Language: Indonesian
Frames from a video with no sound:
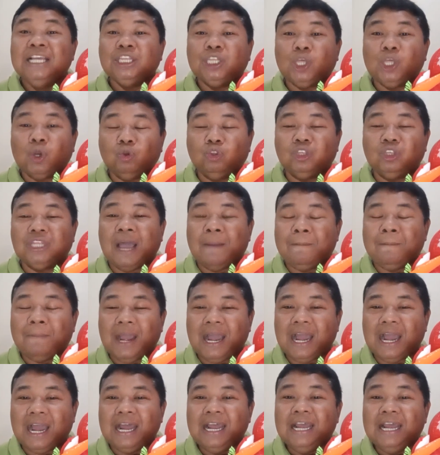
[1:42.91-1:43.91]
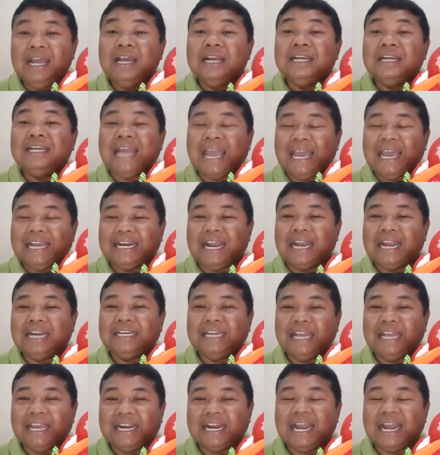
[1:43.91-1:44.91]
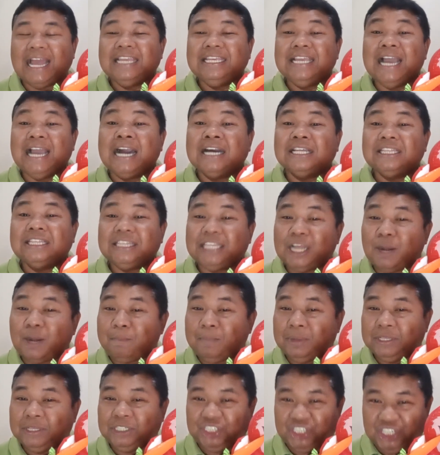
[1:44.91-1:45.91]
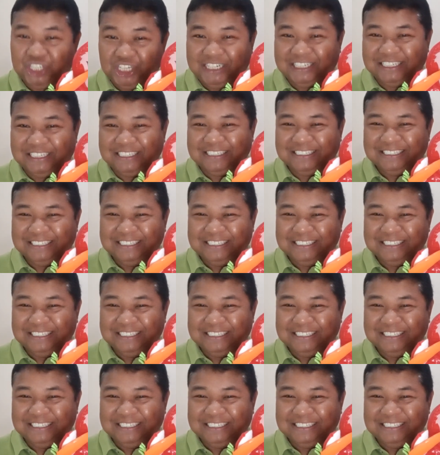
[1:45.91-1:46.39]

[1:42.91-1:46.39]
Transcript: terutama daerah-daerah yang terpencil.